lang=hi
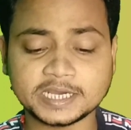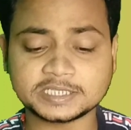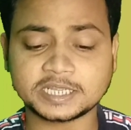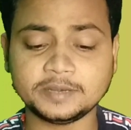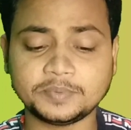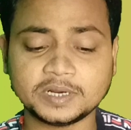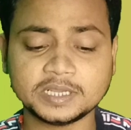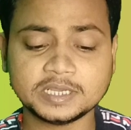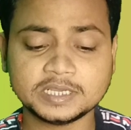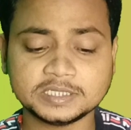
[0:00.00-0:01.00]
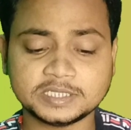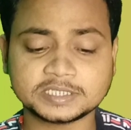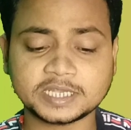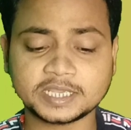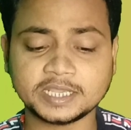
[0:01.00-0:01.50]
के स्क्रीन पर
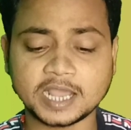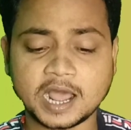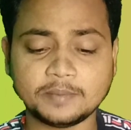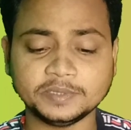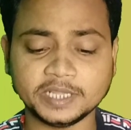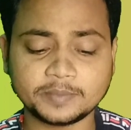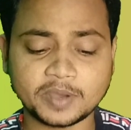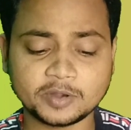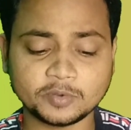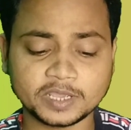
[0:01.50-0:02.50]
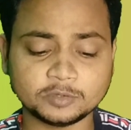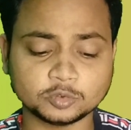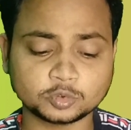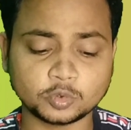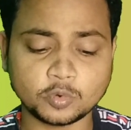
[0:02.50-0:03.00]
जैसा कि आप देख पा रहे होंगे
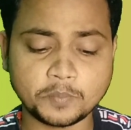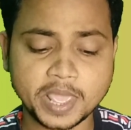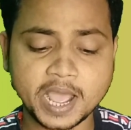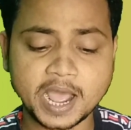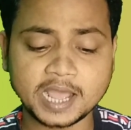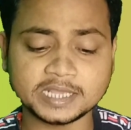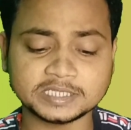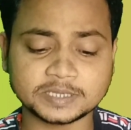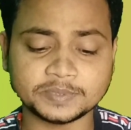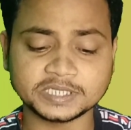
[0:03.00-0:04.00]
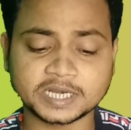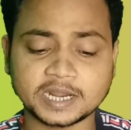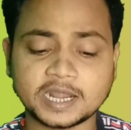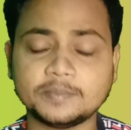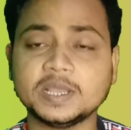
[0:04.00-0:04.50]
दोस्तों रुपया इस एप्लीकेशन
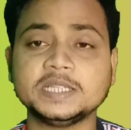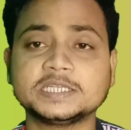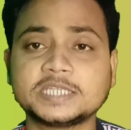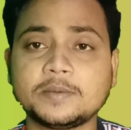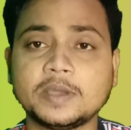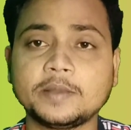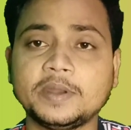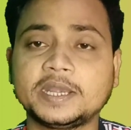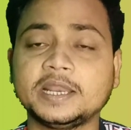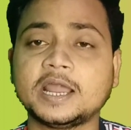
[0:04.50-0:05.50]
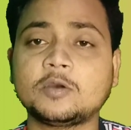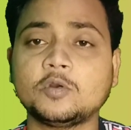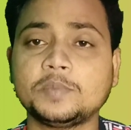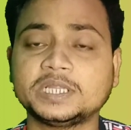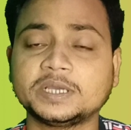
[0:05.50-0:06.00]
का नाम है जिससे आप घर बैठे
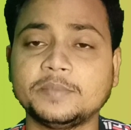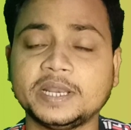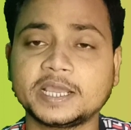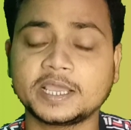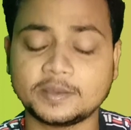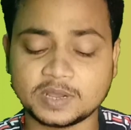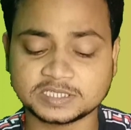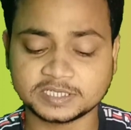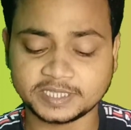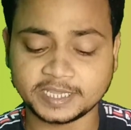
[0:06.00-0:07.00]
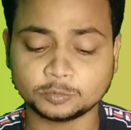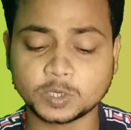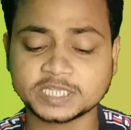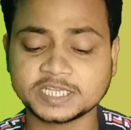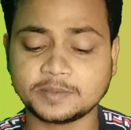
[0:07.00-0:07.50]
लाखों रुपए तक महीना के कमा सकते हैं तो
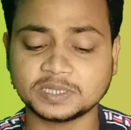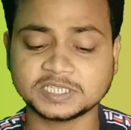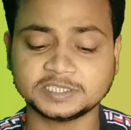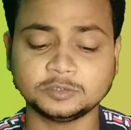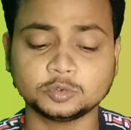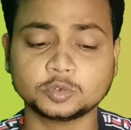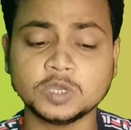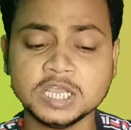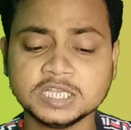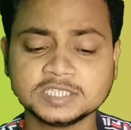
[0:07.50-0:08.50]
कैसे कमा सकते हैं दोस्तों